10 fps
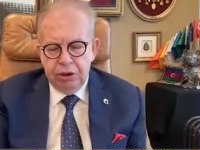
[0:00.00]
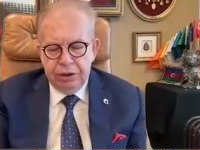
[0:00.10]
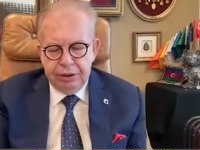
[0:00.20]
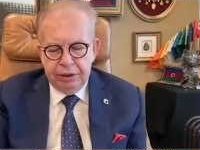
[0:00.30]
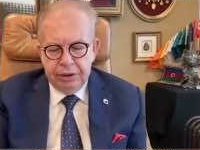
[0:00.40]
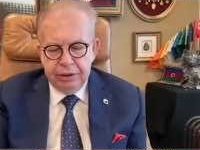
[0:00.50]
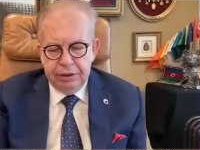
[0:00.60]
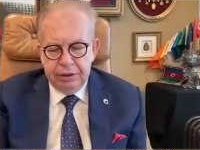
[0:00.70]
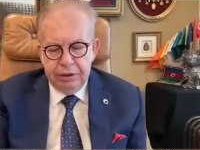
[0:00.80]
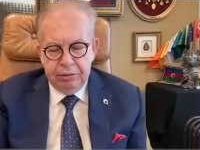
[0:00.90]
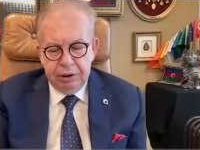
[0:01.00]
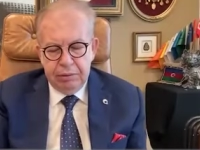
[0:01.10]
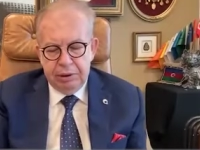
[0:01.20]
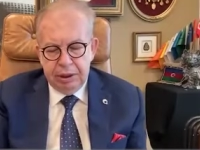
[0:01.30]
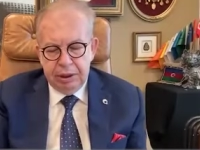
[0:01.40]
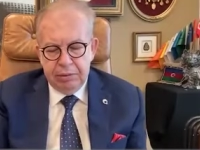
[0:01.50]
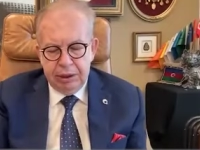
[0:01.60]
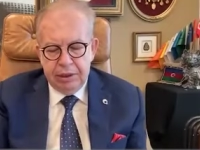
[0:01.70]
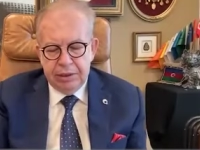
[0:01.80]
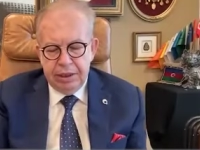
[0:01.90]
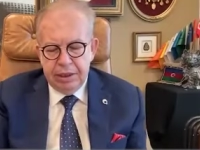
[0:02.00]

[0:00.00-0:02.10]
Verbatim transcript: E, e, bir takım analizler